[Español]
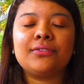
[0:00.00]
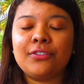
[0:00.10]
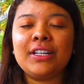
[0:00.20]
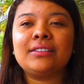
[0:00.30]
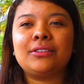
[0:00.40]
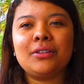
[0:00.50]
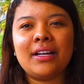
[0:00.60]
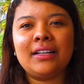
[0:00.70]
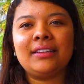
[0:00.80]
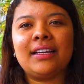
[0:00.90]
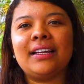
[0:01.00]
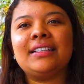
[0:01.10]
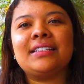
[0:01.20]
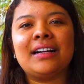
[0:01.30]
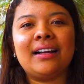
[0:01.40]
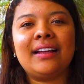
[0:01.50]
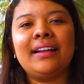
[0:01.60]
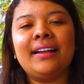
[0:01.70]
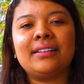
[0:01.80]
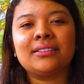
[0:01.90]
fui estudiante y ya
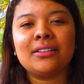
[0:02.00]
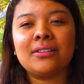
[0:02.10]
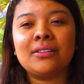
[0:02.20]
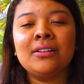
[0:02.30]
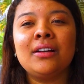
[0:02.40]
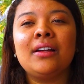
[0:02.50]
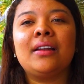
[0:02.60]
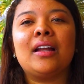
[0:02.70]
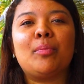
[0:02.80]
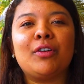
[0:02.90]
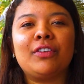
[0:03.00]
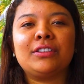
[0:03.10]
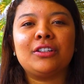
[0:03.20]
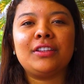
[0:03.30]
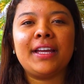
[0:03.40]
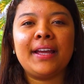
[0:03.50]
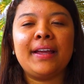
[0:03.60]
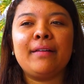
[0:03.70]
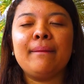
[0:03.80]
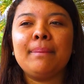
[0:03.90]
ejerzo la profesión
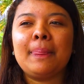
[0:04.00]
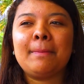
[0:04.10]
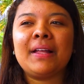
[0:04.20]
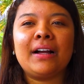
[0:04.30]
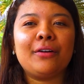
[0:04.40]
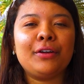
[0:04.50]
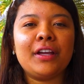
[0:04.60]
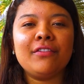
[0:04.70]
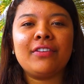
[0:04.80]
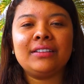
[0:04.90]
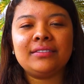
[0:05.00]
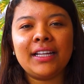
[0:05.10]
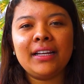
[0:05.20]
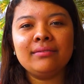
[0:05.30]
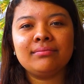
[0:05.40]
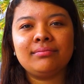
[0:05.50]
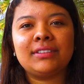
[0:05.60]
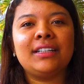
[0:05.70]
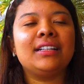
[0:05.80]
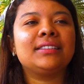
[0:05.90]
de pedagogía infantil
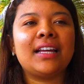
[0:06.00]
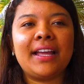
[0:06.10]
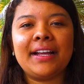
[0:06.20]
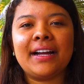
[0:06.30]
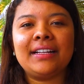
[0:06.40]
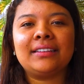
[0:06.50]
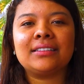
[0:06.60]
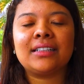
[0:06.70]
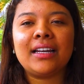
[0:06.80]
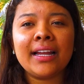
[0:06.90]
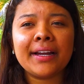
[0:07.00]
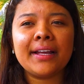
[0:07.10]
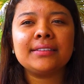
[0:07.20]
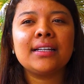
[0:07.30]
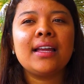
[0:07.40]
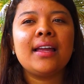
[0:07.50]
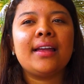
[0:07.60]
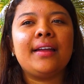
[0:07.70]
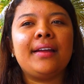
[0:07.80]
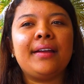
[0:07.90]
en el CDI Caritas Alegres.
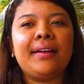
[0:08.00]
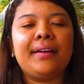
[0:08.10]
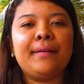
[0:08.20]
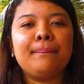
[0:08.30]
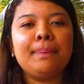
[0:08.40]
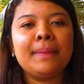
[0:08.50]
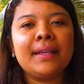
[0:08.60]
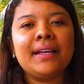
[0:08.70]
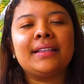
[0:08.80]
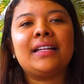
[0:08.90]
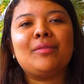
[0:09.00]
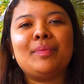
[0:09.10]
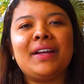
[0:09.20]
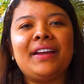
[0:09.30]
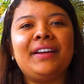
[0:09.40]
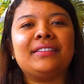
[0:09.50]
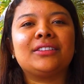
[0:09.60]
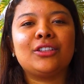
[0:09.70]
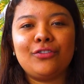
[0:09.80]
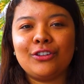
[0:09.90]
Eh, también
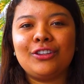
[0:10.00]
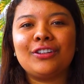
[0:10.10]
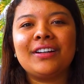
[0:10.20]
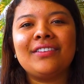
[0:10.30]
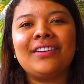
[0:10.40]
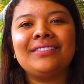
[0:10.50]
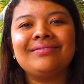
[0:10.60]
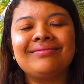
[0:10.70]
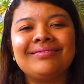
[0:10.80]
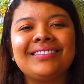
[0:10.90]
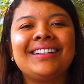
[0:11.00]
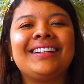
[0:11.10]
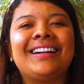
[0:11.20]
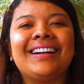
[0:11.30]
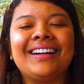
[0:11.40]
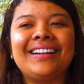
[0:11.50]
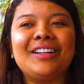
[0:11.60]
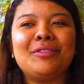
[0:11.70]
soy fotógrafa acá en el